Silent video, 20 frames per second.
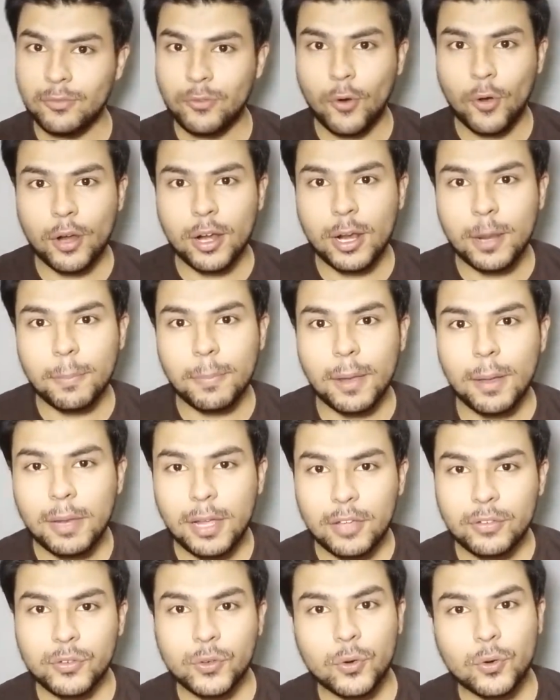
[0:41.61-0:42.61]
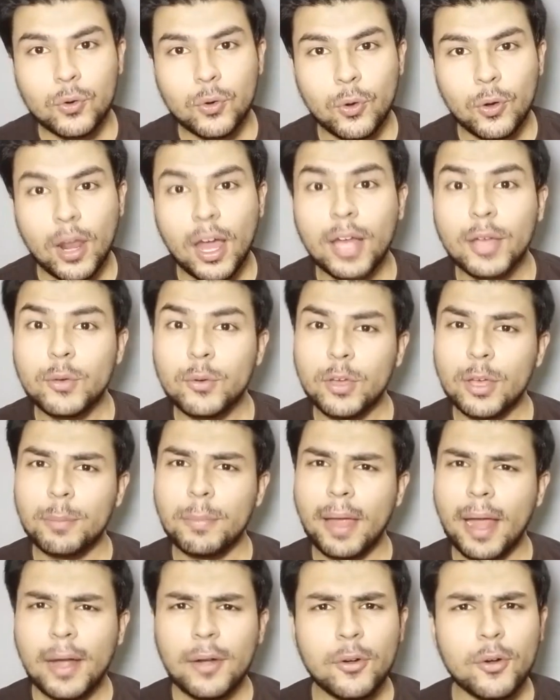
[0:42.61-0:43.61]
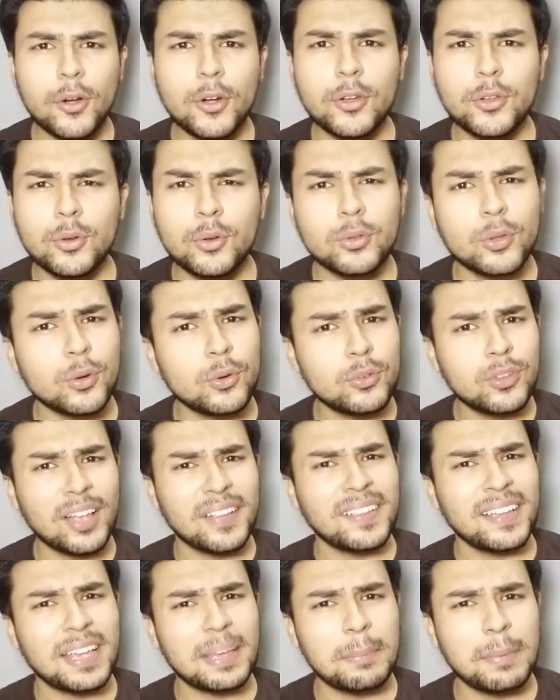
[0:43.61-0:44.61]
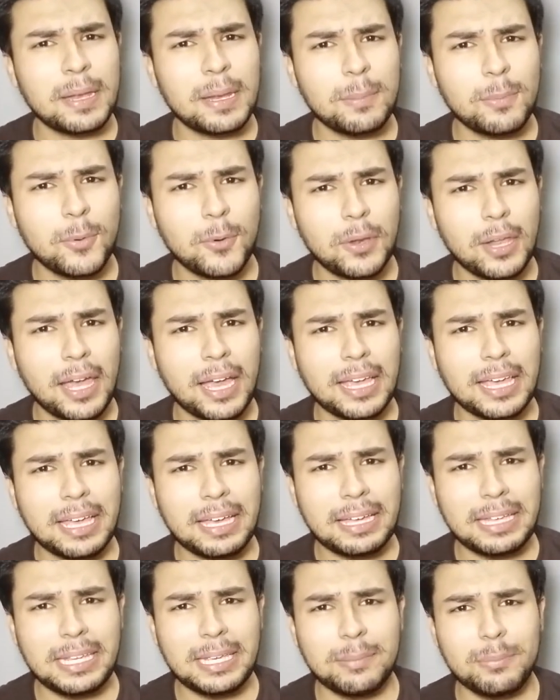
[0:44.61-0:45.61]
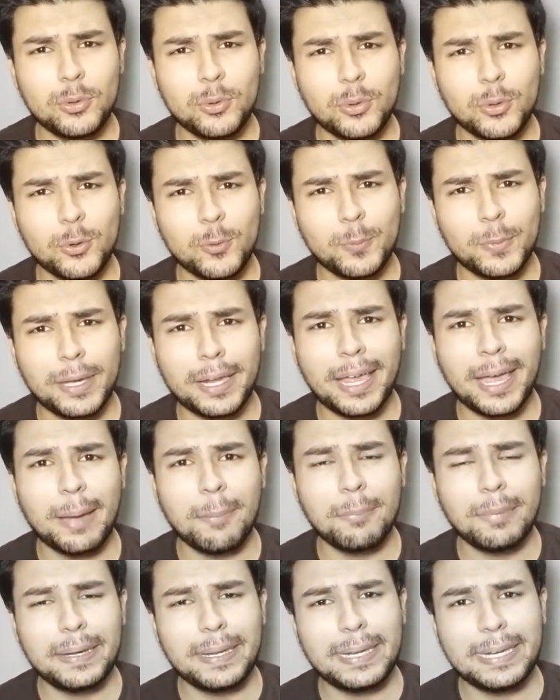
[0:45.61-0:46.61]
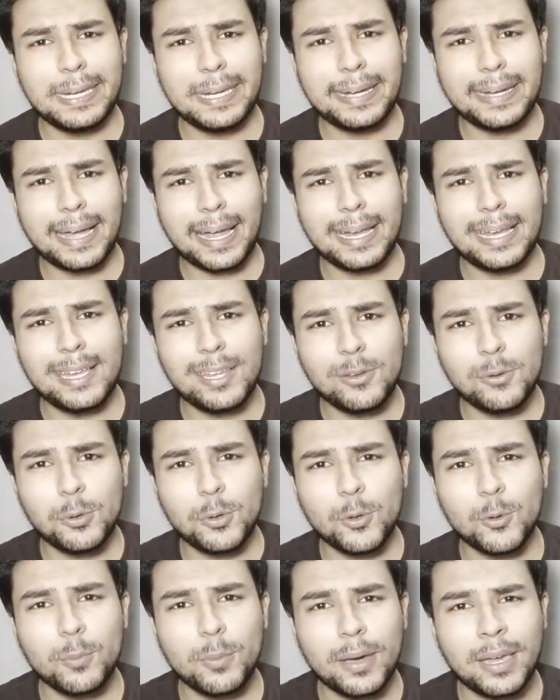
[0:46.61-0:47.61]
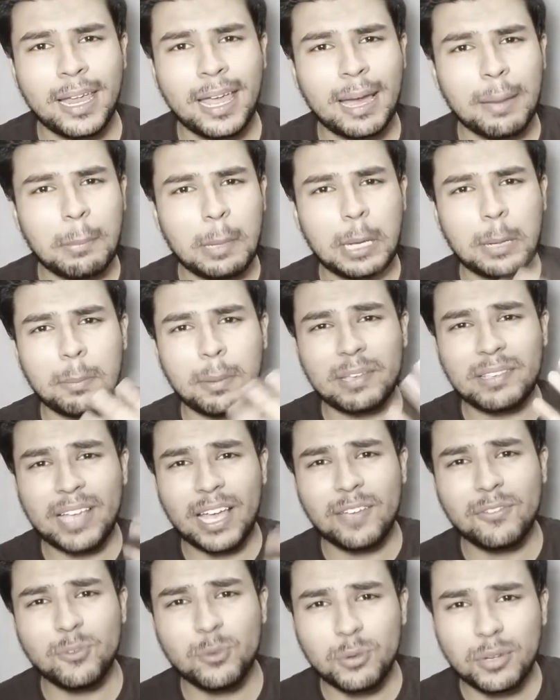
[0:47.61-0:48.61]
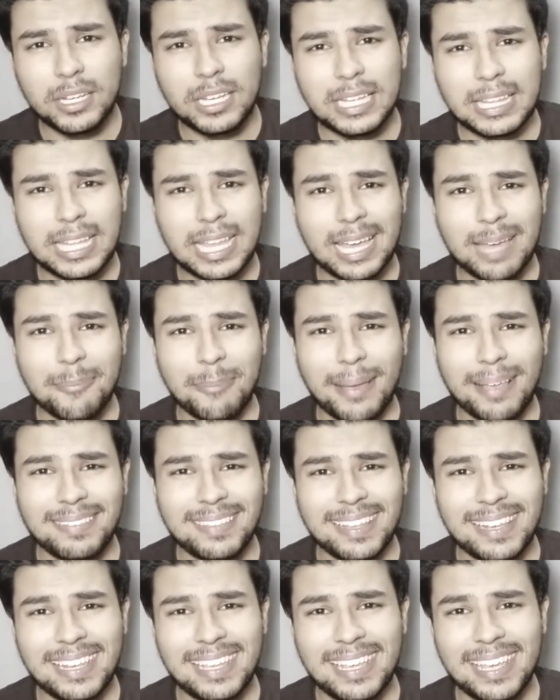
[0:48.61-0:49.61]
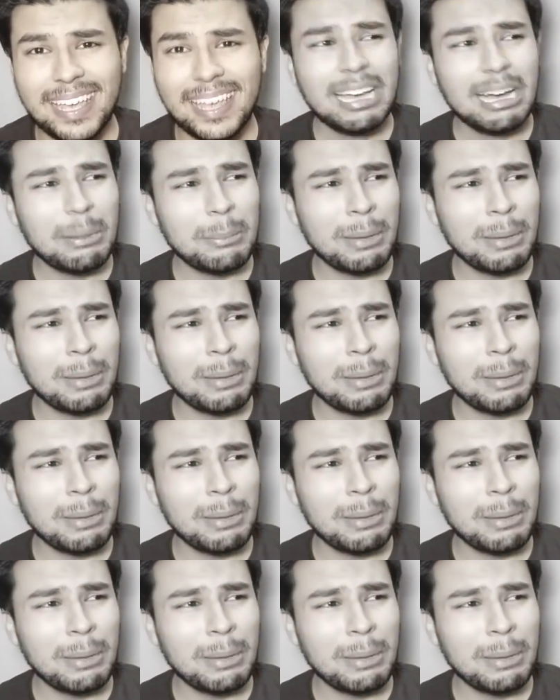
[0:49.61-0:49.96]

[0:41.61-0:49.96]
फौरन अपना प्ले स्टोर खोला क्योंकि मैं एंड्रॉइड यूजर हूँ जैसा कि मैंने बोला है कि गरीब यूट्यूबर है हम टीनी टाइनी यूट्यूबर है हमारे पास आईफोन खरीदने के पैसे नहीं है